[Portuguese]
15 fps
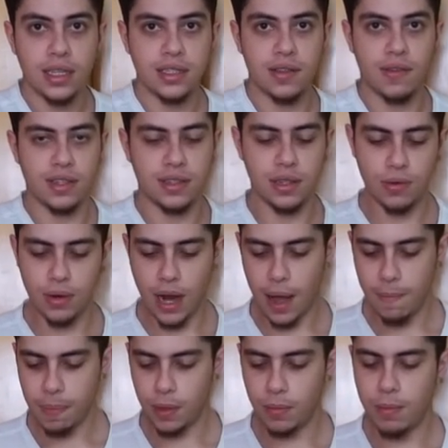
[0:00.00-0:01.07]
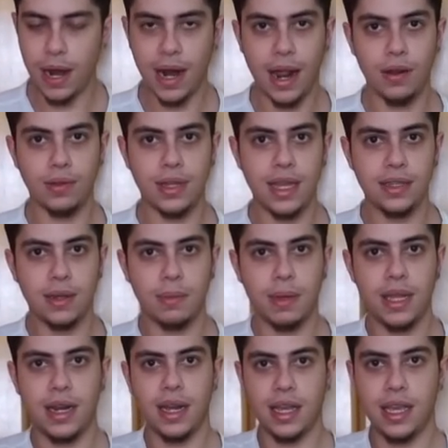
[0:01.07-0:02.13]
Você vai segurar o baralho dessa
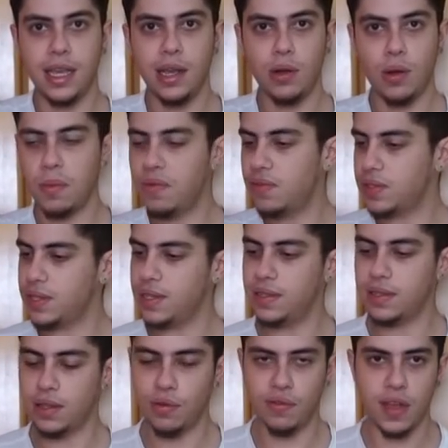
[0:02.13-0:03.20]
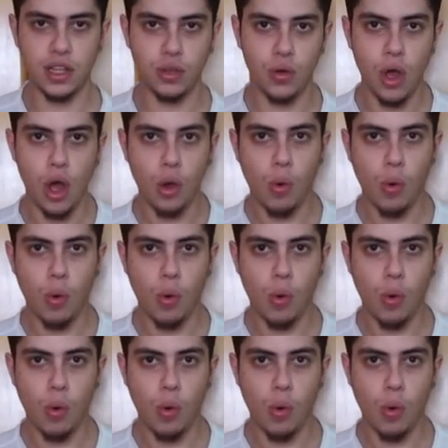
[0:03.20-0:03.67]
maneira aqui, como vocês estão vendo,